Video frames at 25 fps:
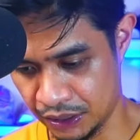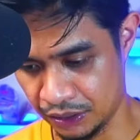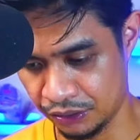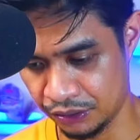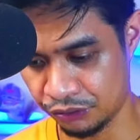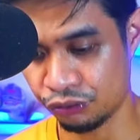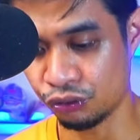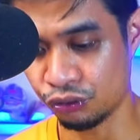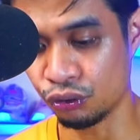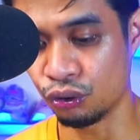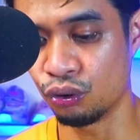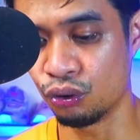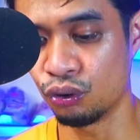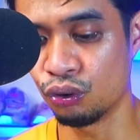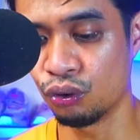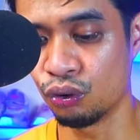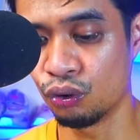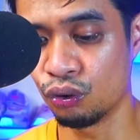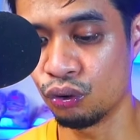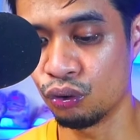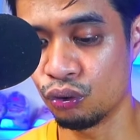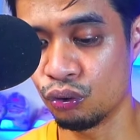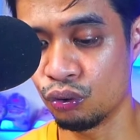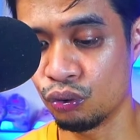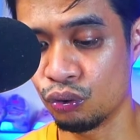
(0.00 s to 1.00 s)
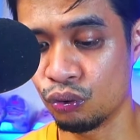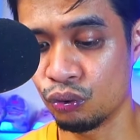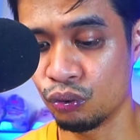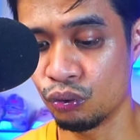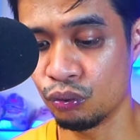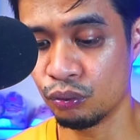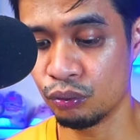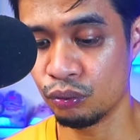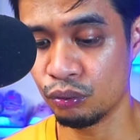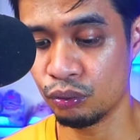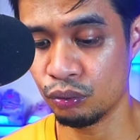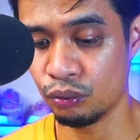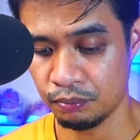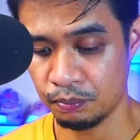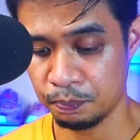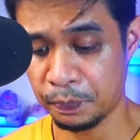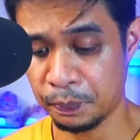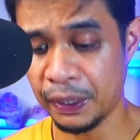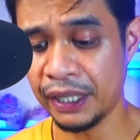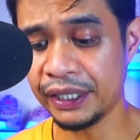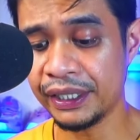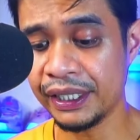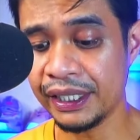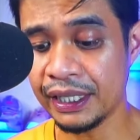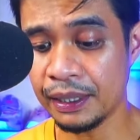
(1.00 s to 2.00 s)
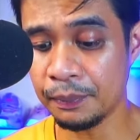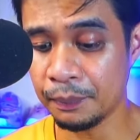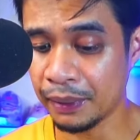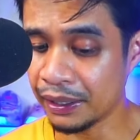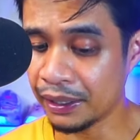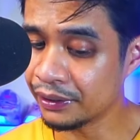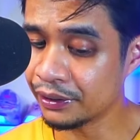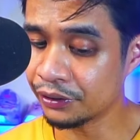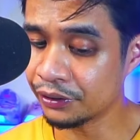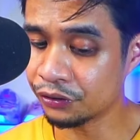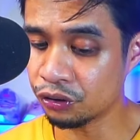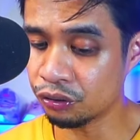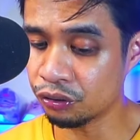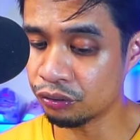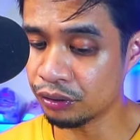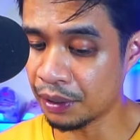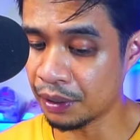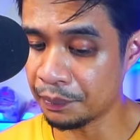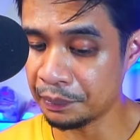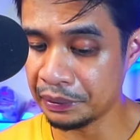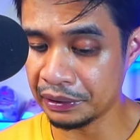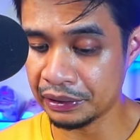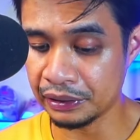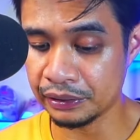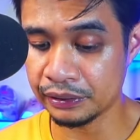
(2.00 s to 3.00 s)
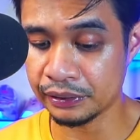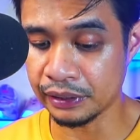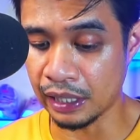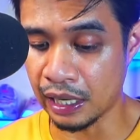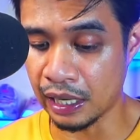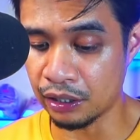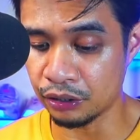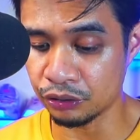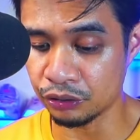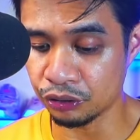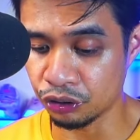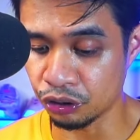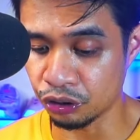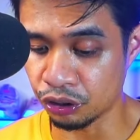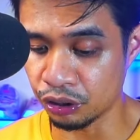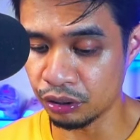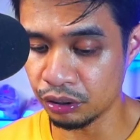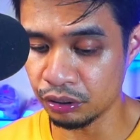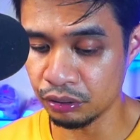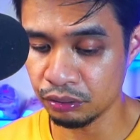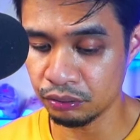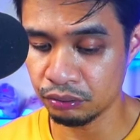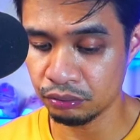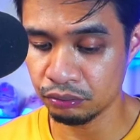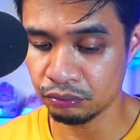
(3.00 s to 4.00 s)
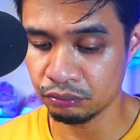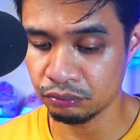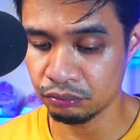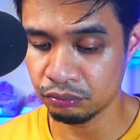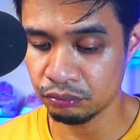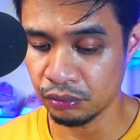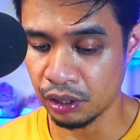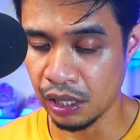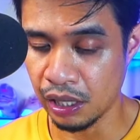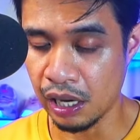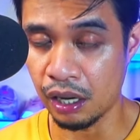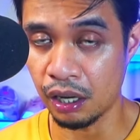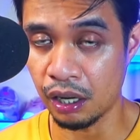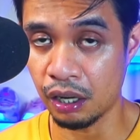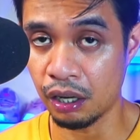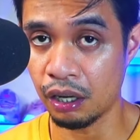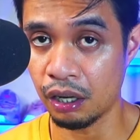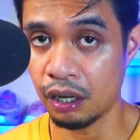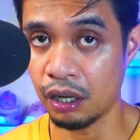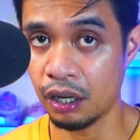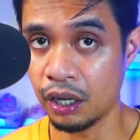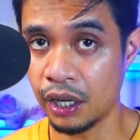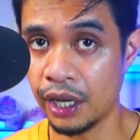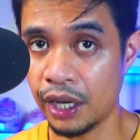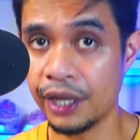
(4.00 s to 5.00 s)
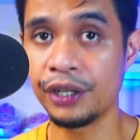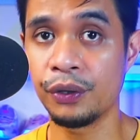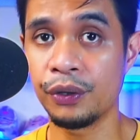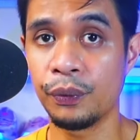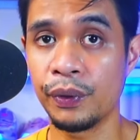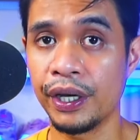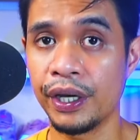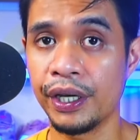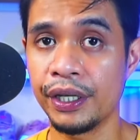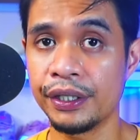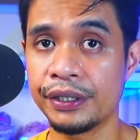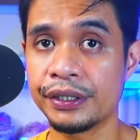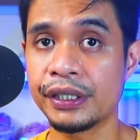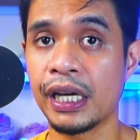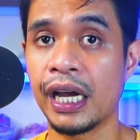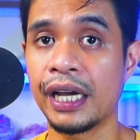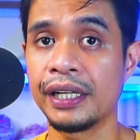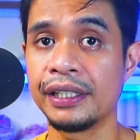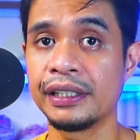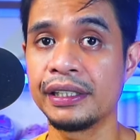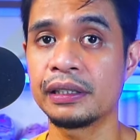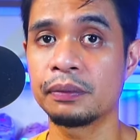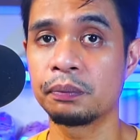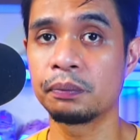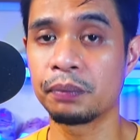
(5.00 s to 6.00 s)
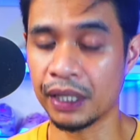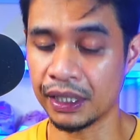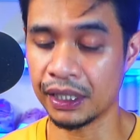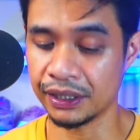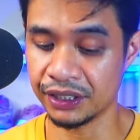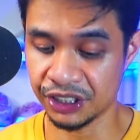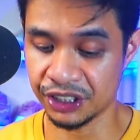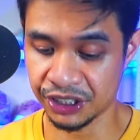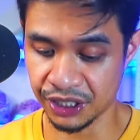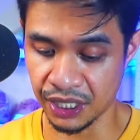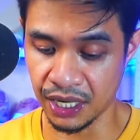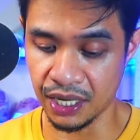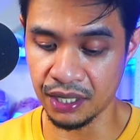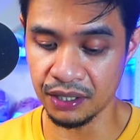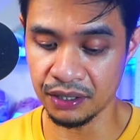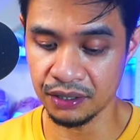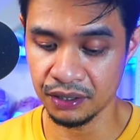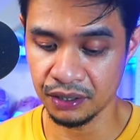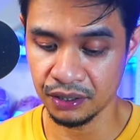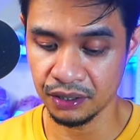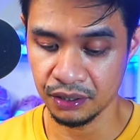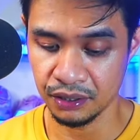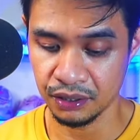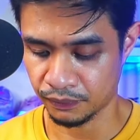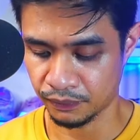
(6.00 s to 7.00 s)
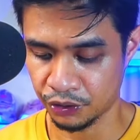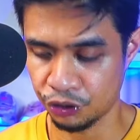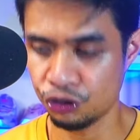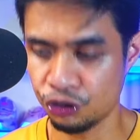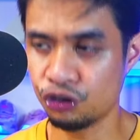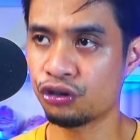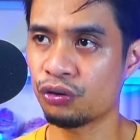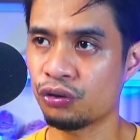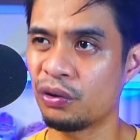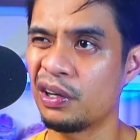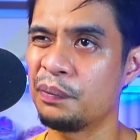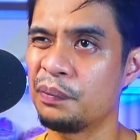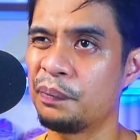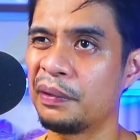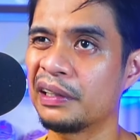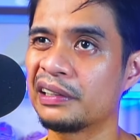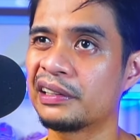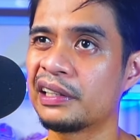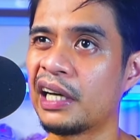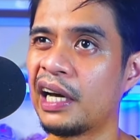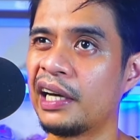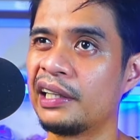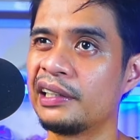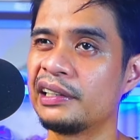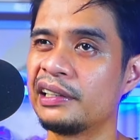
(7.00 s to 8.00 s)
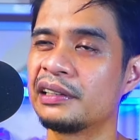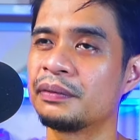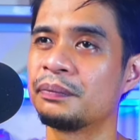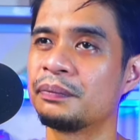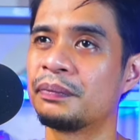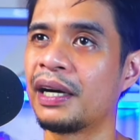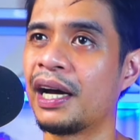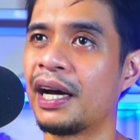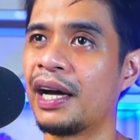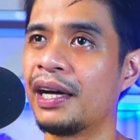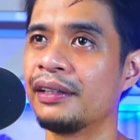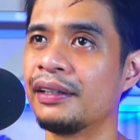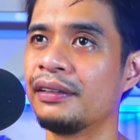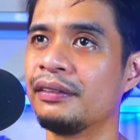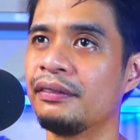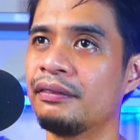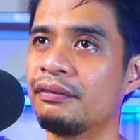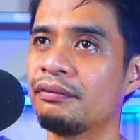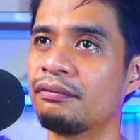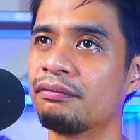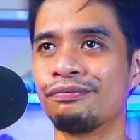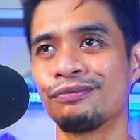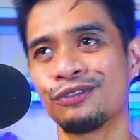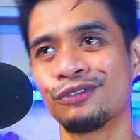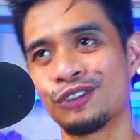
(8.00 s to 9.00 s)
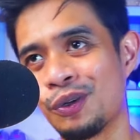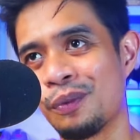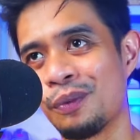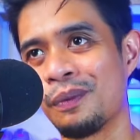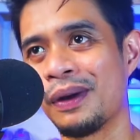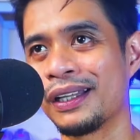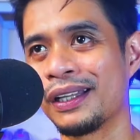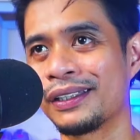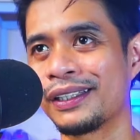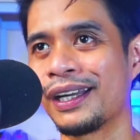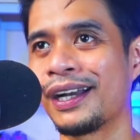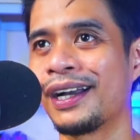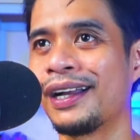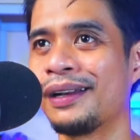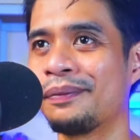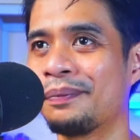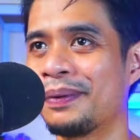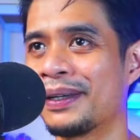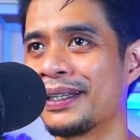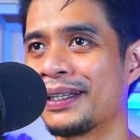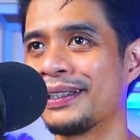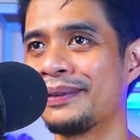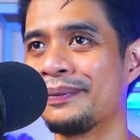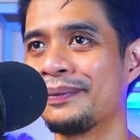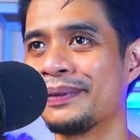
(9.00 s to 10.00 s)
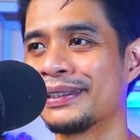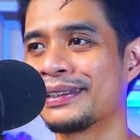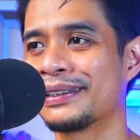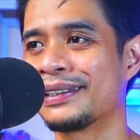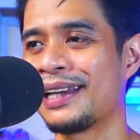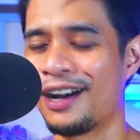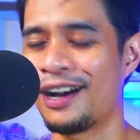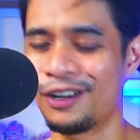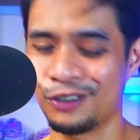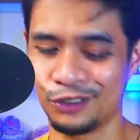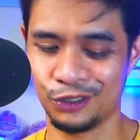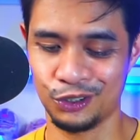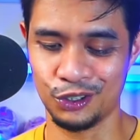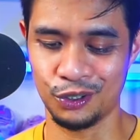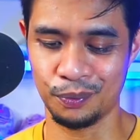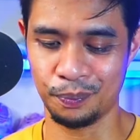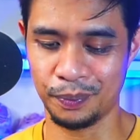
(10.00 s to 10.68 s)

So, pwede naman itong gamitin sa outdoor. Anyway, Chinese brand siya. Usually pag Chinese brand, tumatagal pa rin naman sa outdoor.